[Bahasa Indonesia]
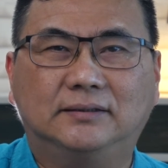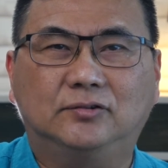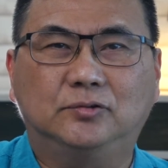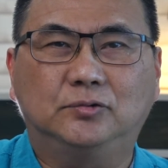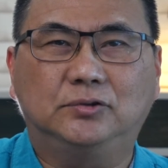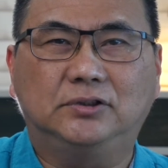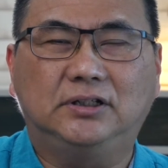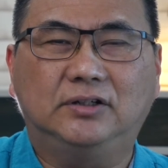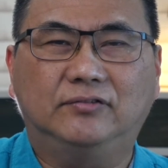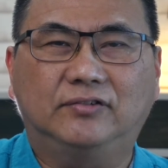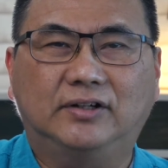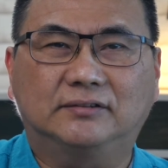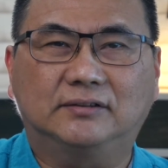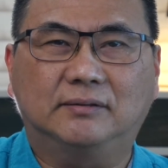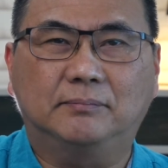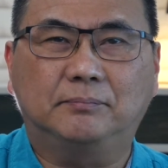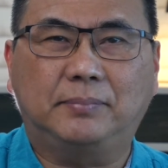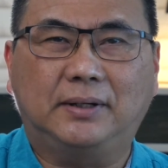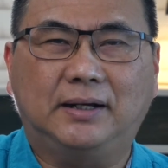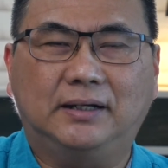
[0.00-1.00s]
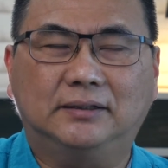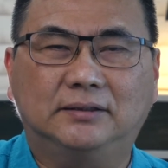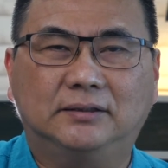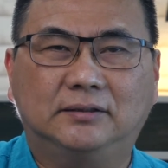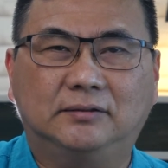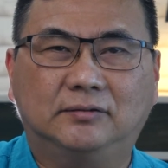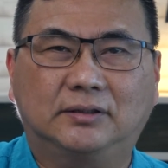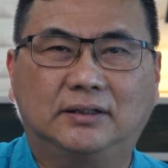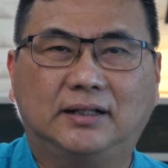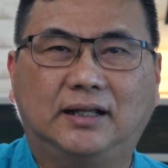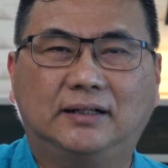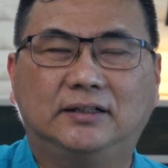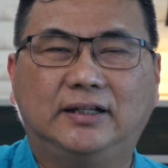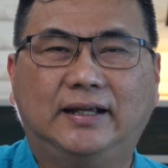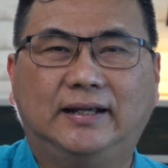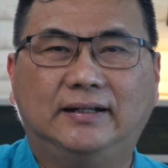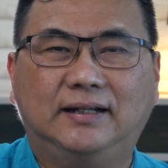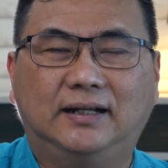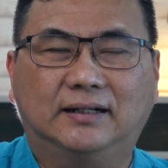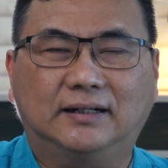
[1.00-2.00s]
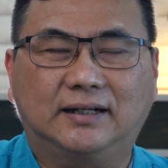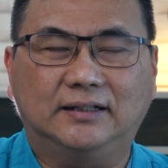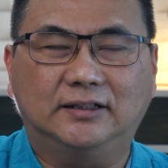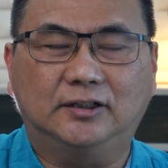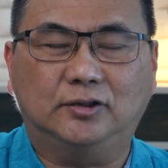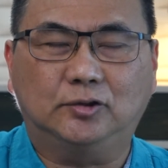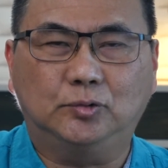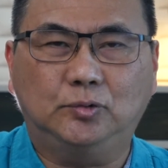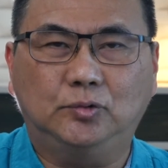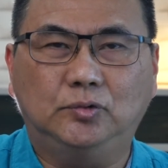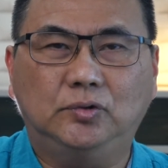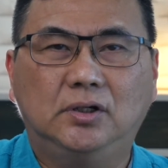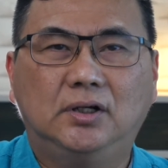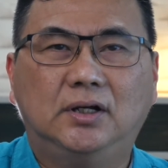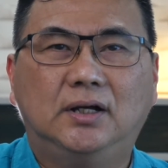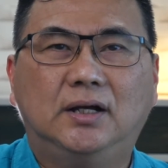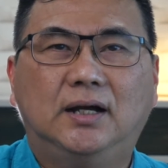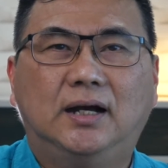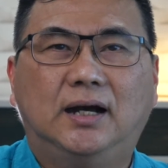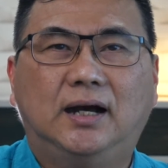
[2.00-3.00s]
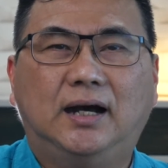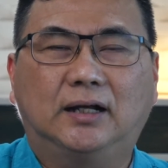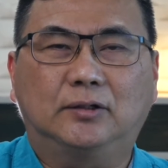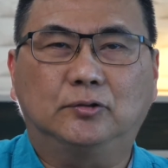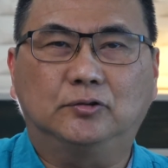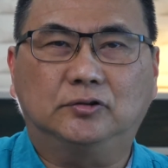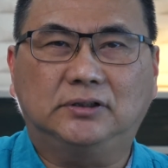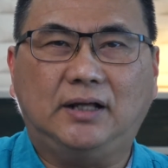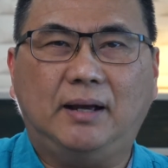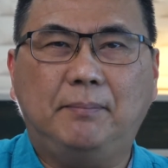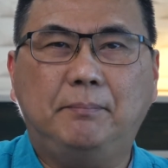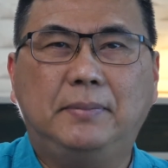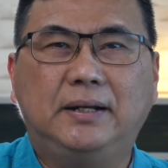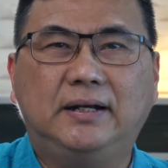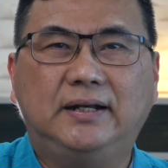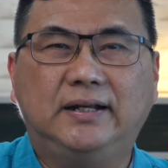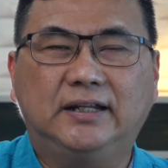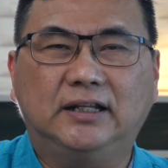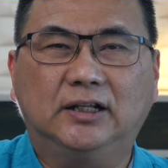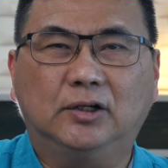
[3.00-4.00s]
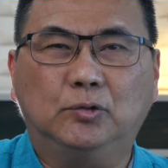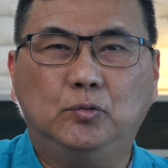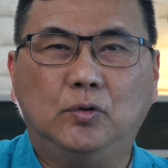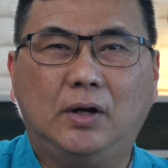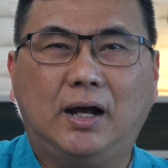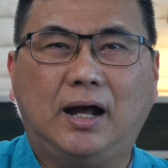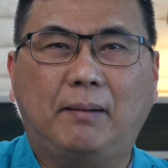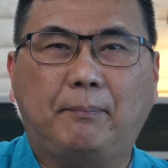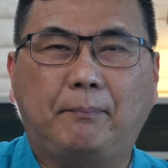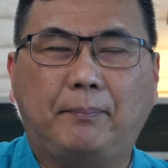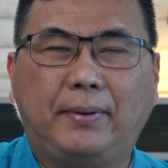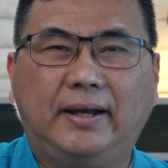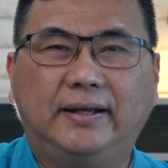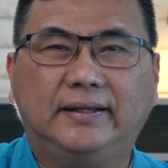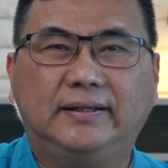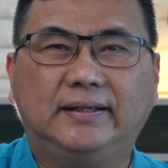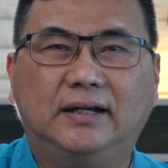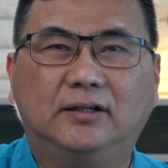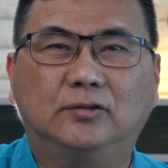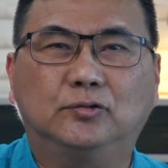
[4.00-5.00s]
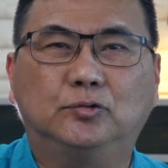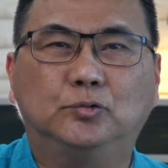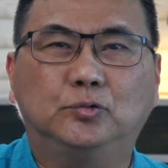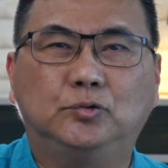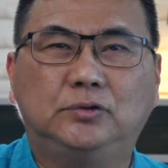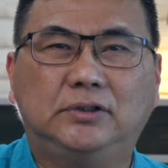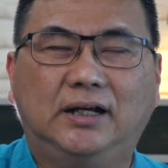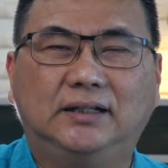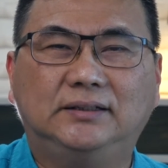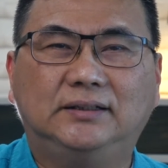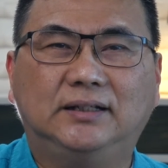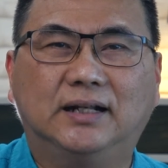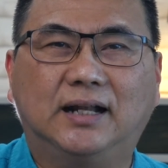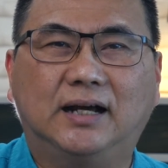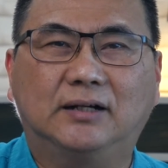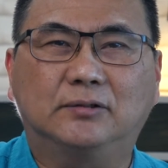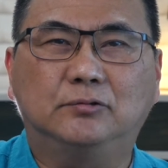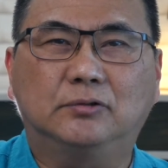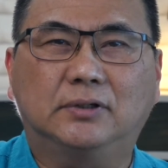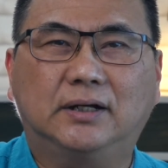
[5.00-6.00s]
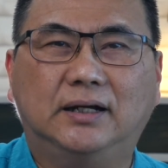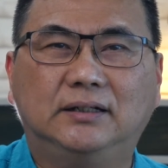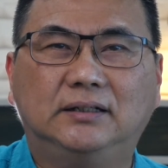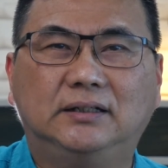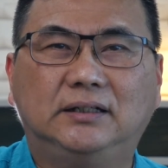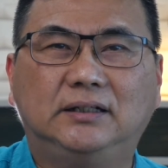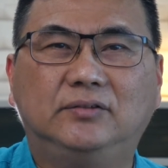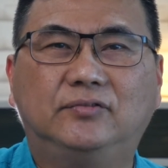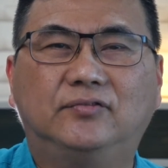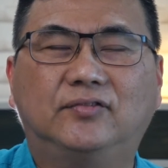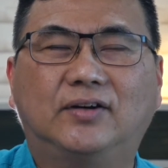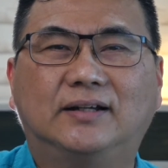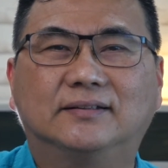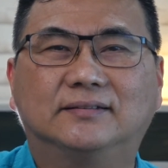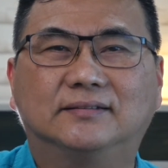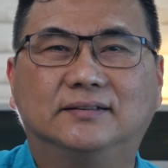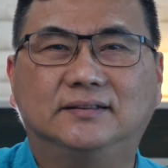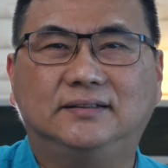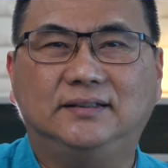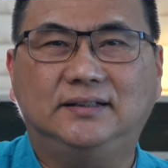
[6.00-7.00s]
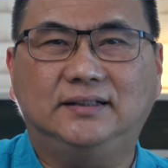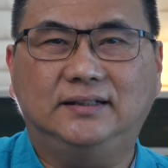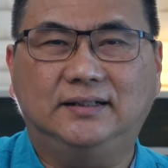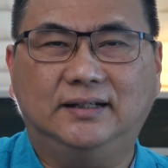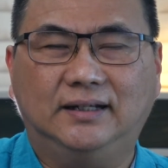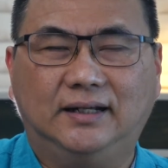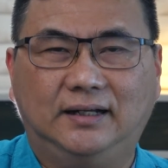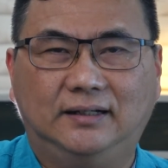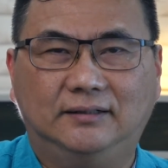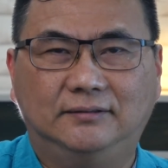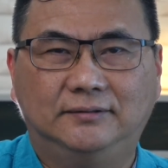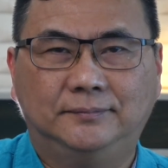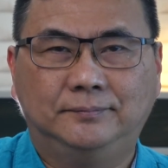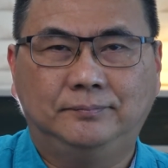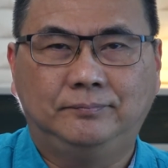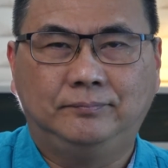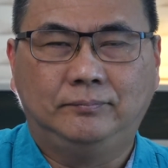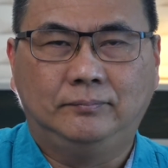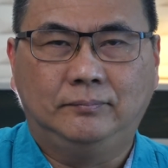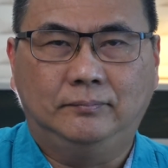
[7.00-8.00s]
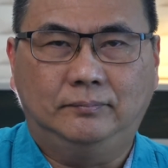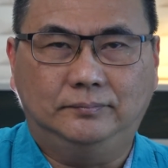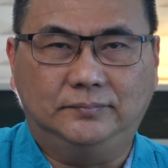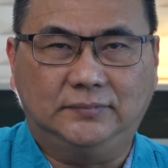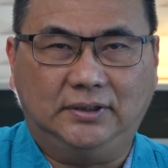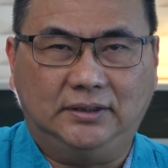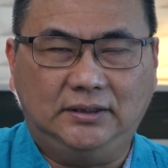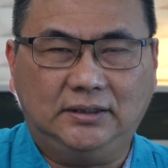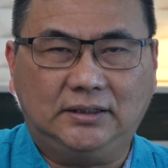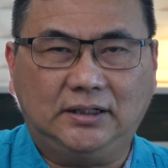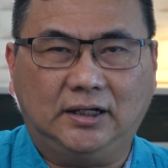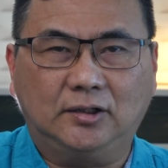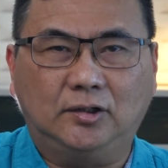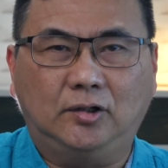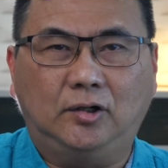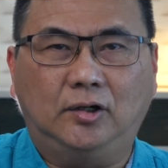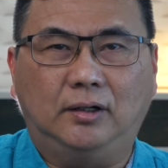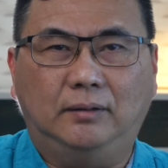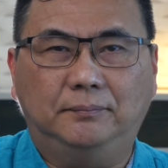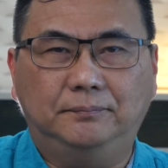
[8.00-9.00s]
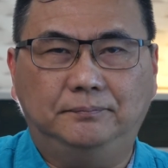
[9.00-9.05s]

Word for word: studi di fase 4 setelah diedarkan itu, haruslah meniru apa yang sudah dilakukan di fase 3. Jadi kalau